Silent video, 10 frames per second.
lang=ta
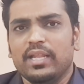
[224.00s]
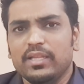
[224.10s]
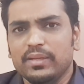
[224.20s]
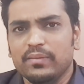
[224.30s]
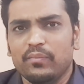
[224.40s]

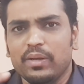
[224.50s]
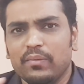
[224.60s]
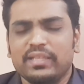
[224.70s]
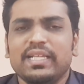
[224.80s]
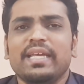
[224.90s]
அதாவது
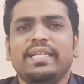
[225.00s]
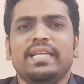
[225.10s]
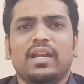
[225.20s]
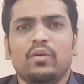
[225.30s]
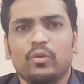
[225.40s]
வர்த்தக
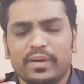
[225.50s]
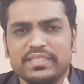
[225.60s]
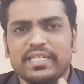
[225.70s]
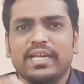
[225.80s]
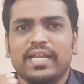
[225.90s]
ரீதியான ஒரு
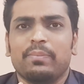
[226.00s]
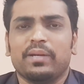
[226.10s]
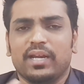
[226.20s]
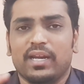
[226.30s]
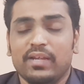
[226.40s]
பிரச்சனைகள்
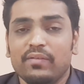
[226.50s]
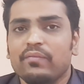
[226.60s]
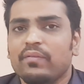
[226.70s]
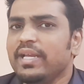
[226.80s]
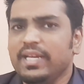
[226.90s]
ஏற்பட்டனால
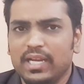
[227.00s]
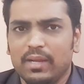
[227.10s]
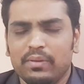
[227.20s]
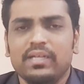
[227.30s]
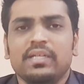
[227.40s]
வேறு வழி
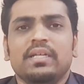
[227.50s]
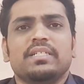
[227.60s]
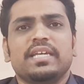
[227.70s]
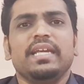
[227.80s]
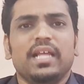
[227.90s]
இல்லாமல்
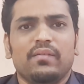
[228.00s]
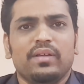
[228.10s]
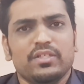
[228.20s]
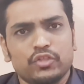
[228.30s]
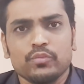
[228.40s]

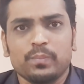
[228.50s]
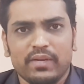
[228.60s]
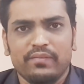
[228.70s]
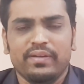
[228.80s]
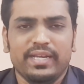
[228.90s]
சீனாவை சூஸ்
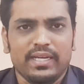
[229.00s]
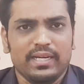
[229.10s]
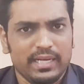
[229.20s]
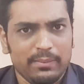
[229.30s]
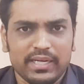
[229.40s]
பண்ண வேண்டிய
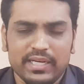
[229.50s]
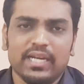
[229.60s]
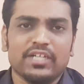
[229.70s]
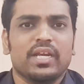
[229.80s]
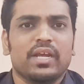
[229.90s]
நிலைமைக்கு
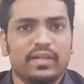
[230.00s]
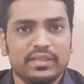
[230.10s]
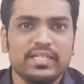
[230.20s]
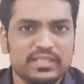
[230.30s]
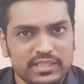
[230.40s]
ரஷ்யா
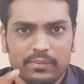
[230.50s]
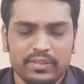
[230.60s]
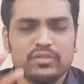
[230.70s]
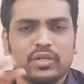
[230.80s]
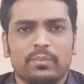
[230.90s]
வந்துருச்சு
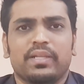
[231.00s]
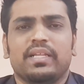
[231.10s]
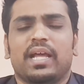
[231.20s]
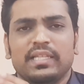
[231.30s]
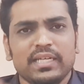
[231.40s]
அப்படின்னு
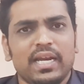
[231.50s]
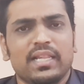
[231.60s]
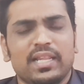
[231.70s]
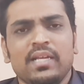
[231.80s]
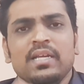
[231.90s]
சொல்லப்படுது அதனால
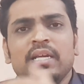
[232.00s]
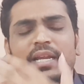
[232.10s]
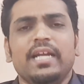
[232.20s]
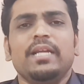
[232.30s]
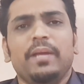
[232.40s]
தான்
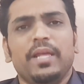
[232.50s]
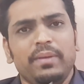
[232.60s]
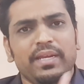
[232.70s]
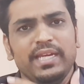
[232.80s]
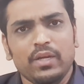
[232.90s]
ரெண்டு
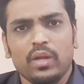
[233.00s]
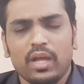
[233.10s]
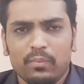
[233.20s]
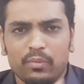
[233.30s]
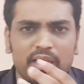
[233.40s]
பேருமே
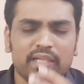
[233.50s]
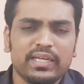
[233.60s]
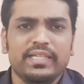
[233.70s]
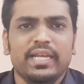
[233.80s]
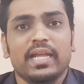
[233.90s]
ஈக்குவலாக பொருளாதார
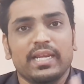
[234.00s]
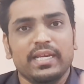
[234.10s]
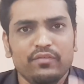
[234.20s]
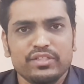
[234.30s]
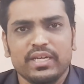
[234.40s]
ரீதியாக
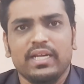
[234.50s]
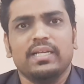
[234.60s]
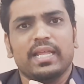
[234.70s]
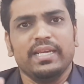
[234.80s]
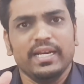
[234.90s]
நிறைய
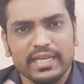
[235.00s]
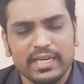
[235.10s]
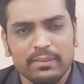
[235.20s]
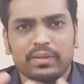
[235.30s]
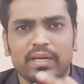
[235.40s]
விஷயங்கள் நிறைய
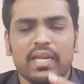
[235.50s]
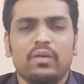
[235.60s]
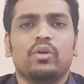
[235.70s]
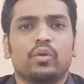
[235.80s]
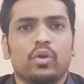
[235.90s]
டைப் நல்ல
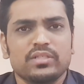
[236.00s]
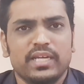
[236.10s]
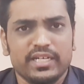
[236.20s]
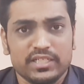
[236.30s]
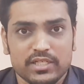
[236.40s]
ஒரு க்ளோஸ்
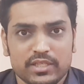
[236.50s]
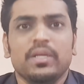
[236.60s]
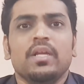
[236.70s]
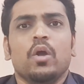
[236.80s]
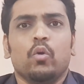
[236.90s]
ரிலேஷன்ஷிப்
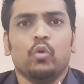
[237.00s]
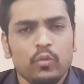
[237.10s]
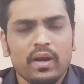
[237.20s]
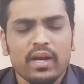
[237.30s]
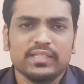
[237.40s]

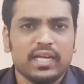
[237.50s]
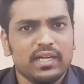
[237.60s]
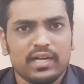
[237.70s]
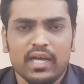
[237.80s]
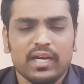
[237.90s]
உருவா உருவானதுக்கான
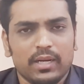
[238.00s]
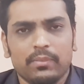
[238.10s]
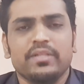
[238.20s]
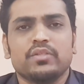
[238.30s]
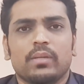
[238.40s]
காரணம்
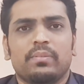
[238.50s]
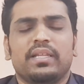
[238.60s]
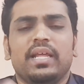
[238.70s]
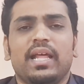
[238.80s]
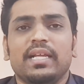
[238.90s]
அப்படின்னு
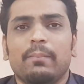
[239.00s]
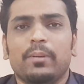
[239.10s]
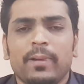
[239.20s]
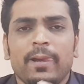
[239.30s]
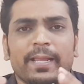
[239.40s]
சொல்லப்படுது
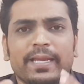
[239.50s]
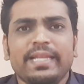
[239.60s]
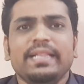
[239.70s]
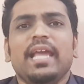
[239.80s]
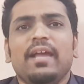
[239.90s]
அதுக்கப்புறம்
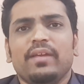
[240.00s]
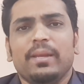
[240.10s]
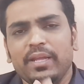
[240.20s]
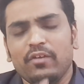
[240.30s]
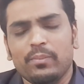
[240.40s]
இந்தியாவை
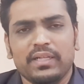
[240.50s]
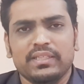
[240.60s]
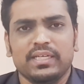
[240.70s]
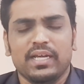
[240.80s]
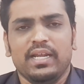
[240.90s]
எப்படி அவர்
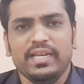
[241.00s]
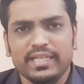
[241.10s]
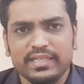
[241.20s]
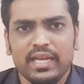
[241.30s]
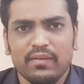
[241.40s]
பார்த்துருக்காருன்னா
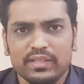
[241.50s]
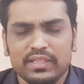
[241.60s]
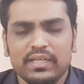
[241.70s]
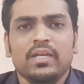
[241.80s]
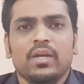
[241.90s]
இந்தியா
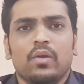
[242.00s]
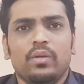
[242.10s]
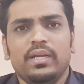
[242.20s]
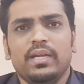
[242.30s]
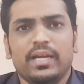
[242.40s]
வந்து
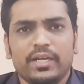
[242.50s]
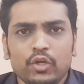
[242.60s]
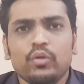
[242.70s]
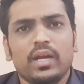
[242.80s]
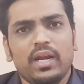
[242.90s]
ஒரு
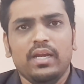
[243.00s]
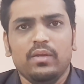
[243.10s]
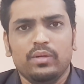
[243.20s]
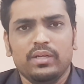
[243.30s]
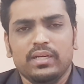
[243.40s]
நியூட்ரலான
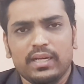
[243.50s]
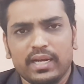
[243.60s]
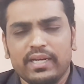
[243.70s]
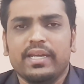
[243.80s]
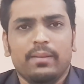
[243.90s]
ஒரு
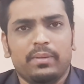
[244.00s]
கண்ட்ரியாக